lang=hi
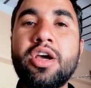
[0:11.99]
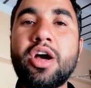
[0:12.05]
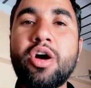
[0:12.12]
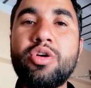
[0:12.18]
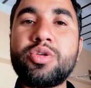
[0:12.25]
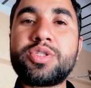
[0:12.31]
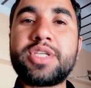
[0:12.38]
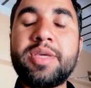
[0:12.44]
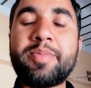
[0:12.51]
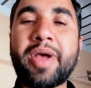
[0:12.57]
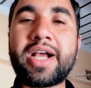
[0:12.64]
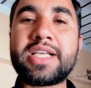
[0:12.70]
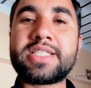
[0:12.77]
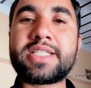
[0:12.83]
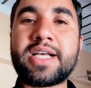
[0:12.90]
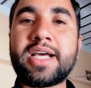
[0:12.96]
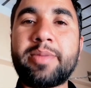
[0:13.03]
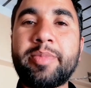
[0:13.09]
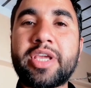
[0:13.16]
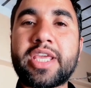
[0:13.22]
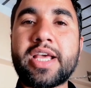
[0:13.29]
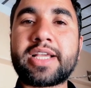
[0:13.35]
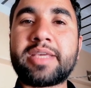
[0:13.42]
और उसकी पाकिस्तान
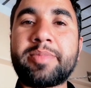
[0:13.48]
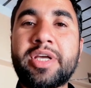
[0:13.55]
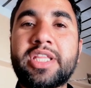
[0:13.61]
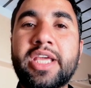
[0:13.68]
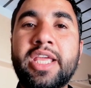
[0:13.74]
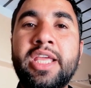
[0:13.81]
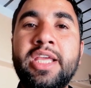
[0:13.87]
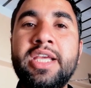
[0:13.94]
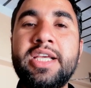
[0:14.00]
में क्या कीमत है